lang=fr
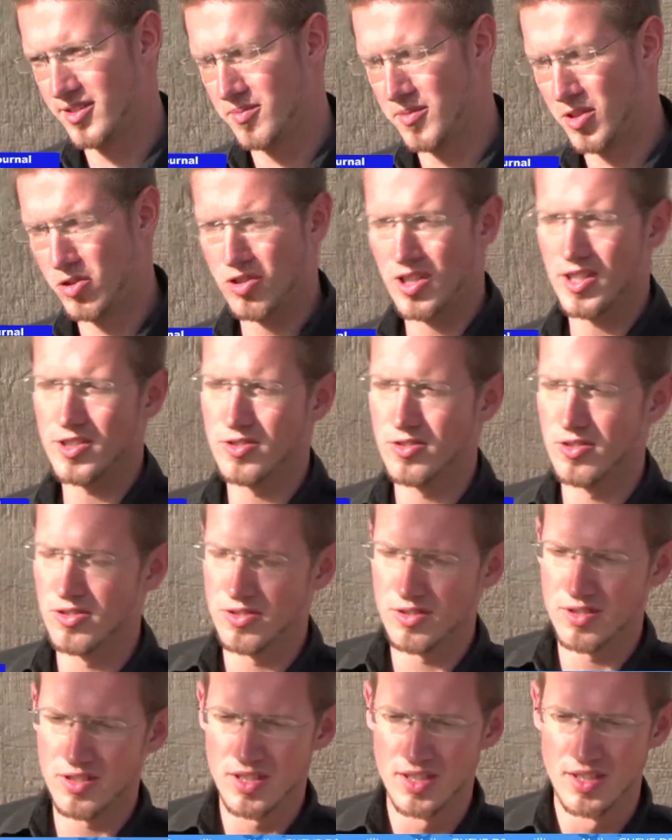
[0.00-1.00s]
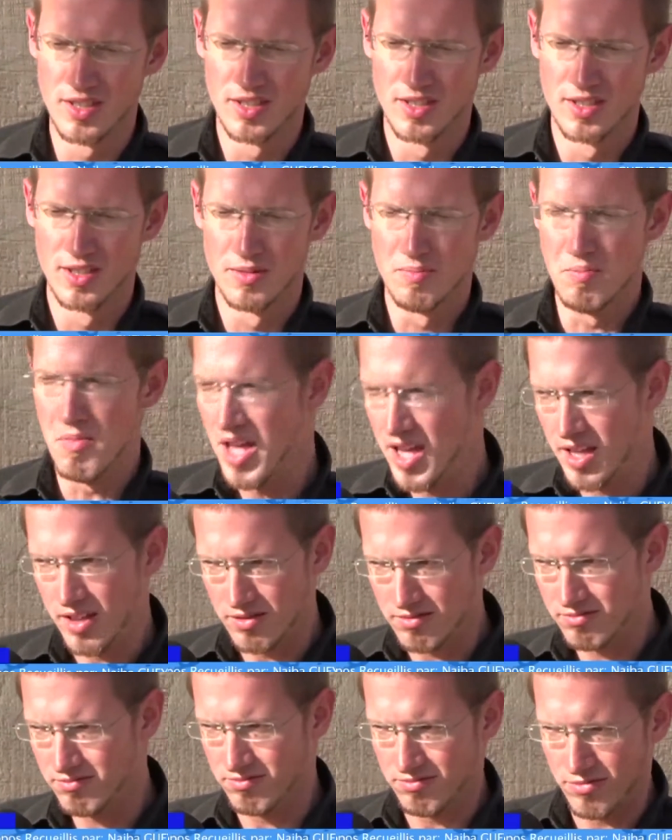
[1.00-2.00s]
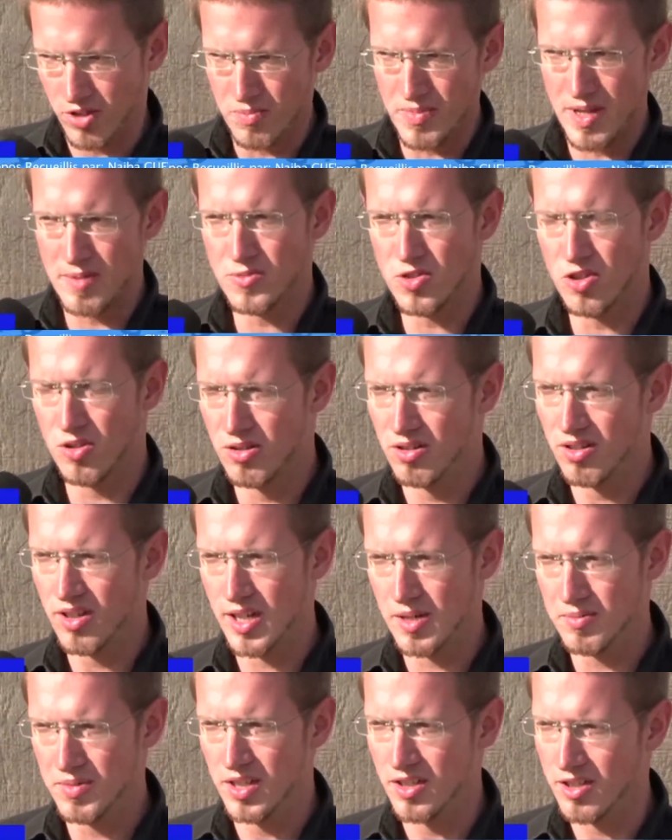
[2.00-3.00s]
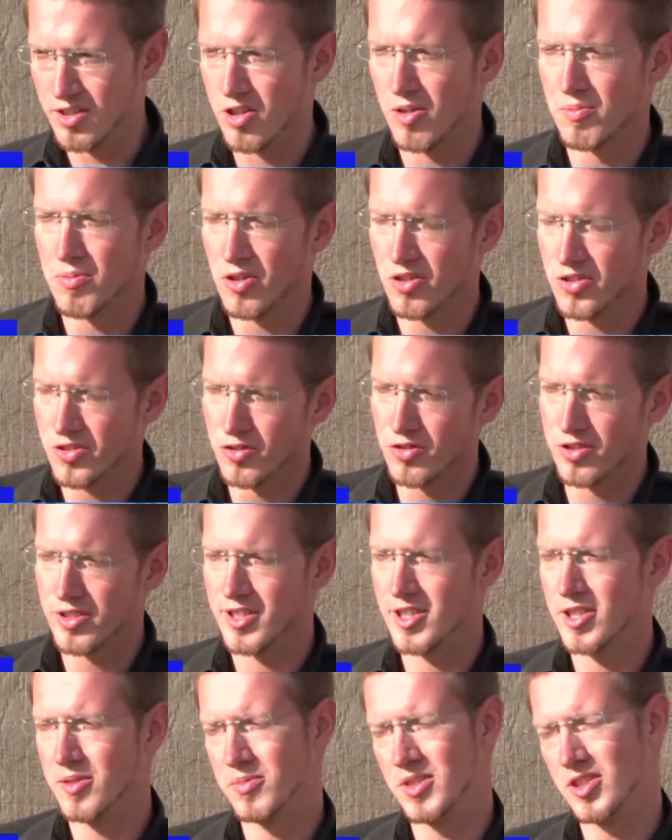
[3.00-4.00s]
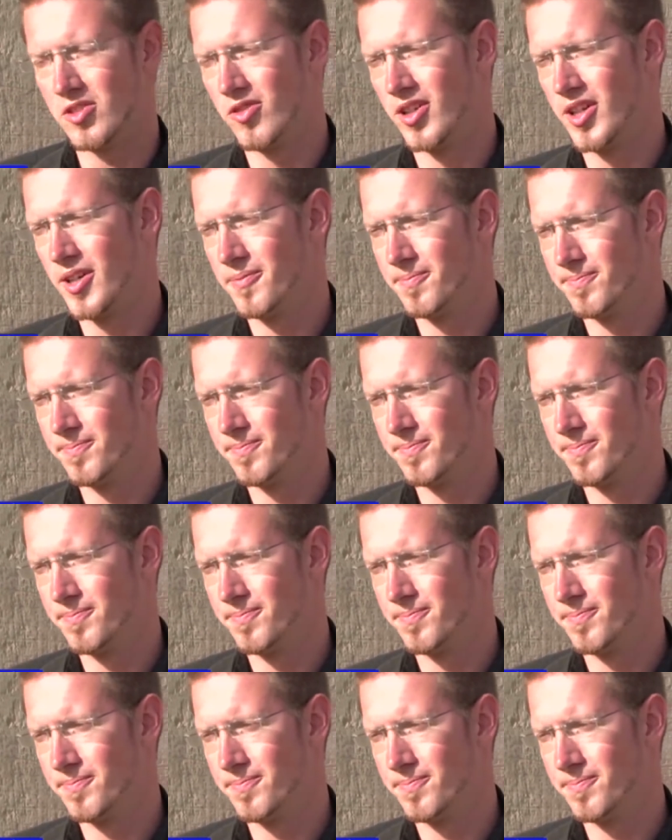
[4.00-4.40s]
ça m'a location. Mais en même temps, vraiment comprendre société B quoi.